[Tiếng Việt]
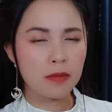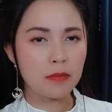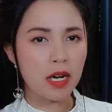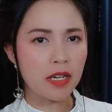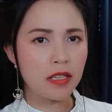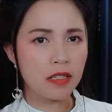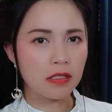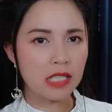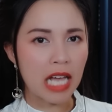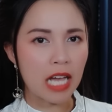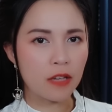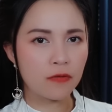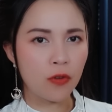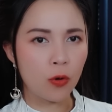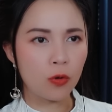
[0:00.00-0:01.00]
bởi những
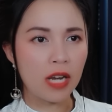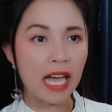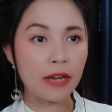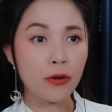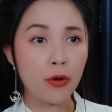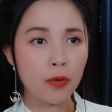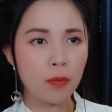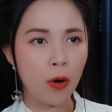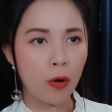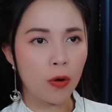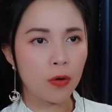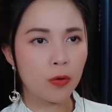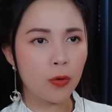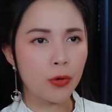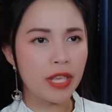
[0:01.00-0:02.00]
thai phụ là đồ
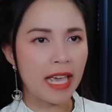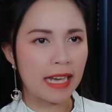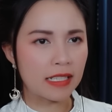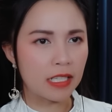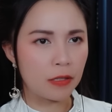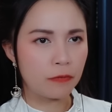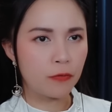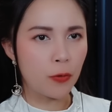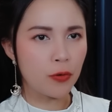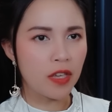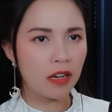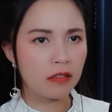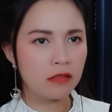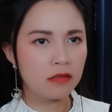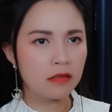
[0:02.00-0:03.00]
bổ của nhã tịnh phu
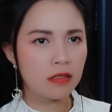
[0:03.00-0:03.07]
nhân